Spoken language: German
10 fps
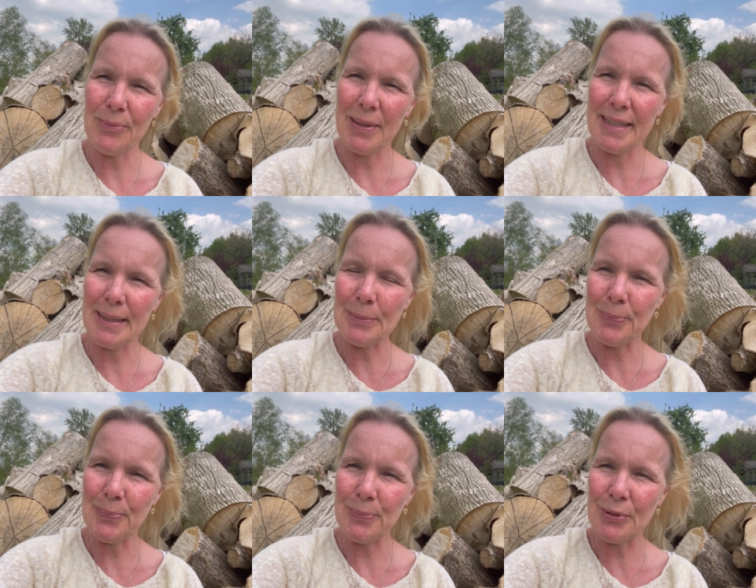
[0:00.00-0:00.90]
meine
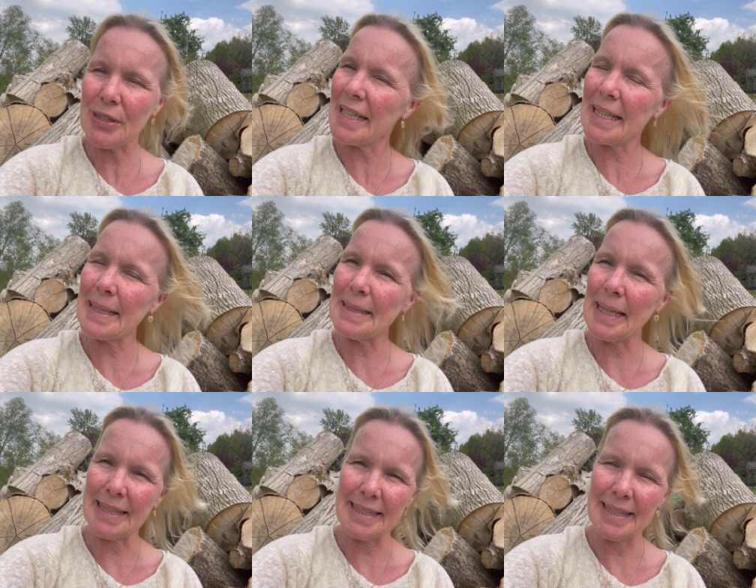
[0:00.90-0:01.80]
Lieben und ein ganz
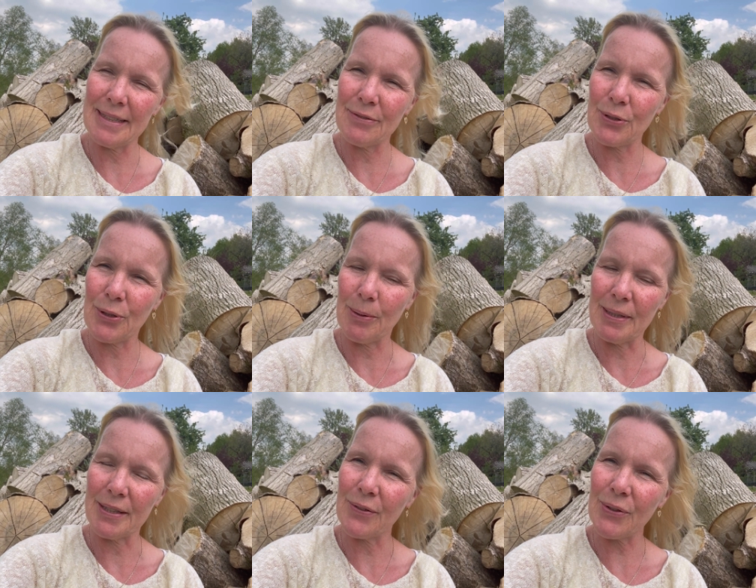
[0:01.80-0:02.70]
herzliches
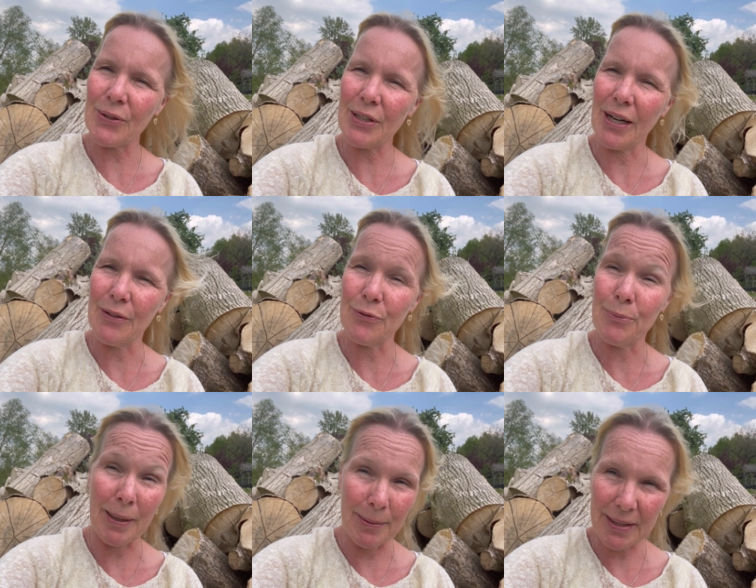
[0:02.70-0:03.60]
Willkommen zurück auf
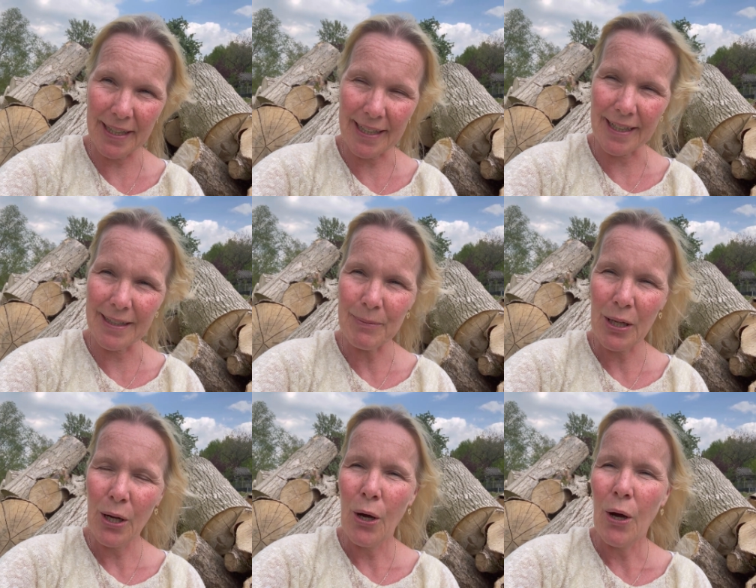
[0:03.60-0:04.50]
meinem Kanal.
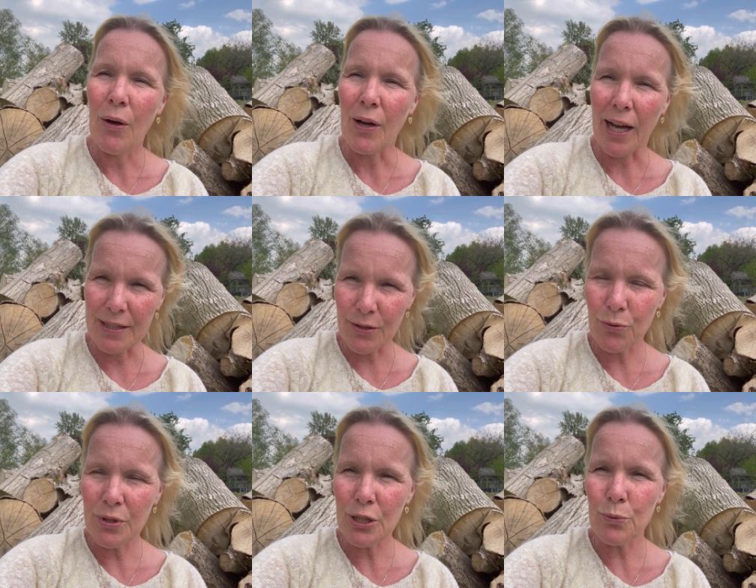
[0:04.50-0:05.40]
Kannst
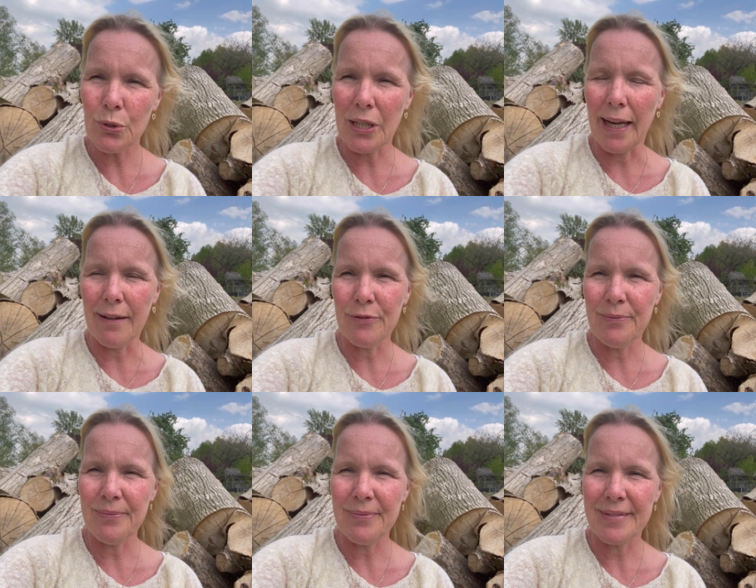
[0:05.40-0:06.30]
du nicht gut schlafen?